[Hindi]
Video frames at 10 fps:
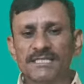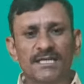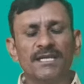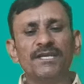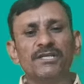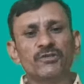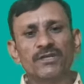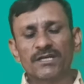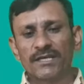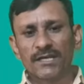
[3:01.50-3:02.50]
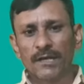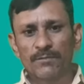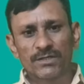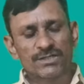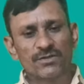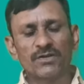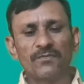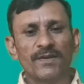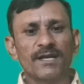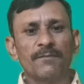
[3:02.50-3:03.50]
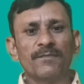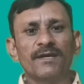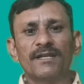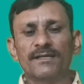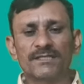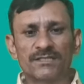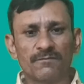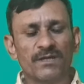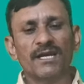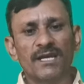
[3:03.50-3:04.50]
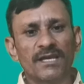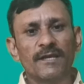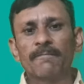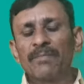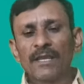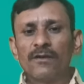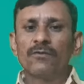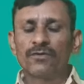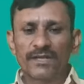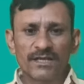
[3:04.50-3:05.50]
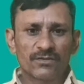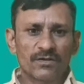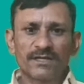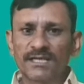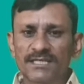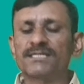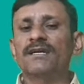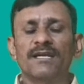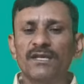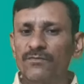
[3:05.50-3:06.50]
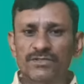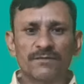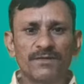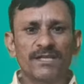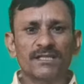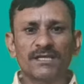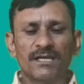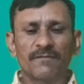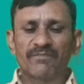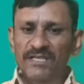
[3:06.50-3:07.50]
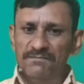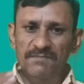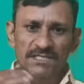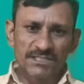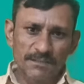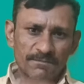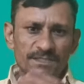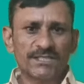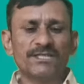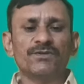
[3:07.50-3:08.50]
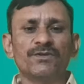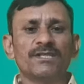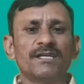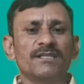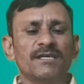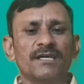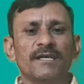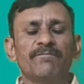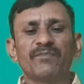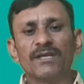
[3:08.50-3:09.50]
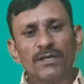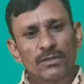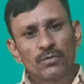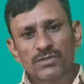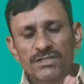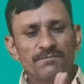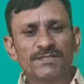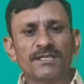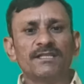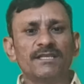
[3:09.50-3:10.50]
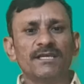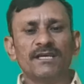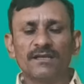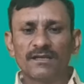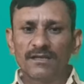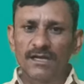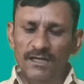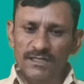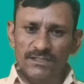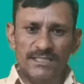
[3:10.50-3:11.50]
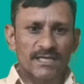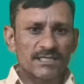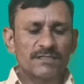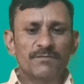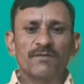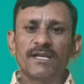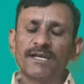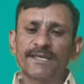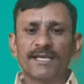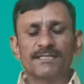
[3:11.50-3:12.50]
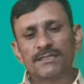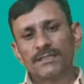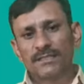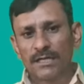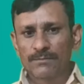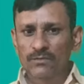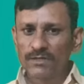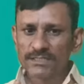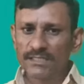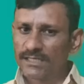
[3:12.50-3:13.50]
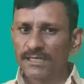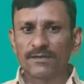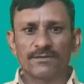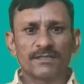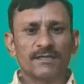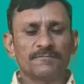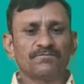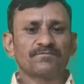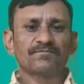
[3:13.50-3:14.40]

ऐसा नहीं कि जो है कहीं आप रेस्टोरेंट में काम कर रहे कस्टमर आ गए और एक दो घंटा एक्स्ट्रा कर ले वो सब नहीं रहता है इसमें शिफ्ट चेंज होता रहता है दो शिफ्ट चलती है अगर सेकंड शिफ्ट वाले लड़के आ जाते हैं तो आपको वहां से निकलना होता है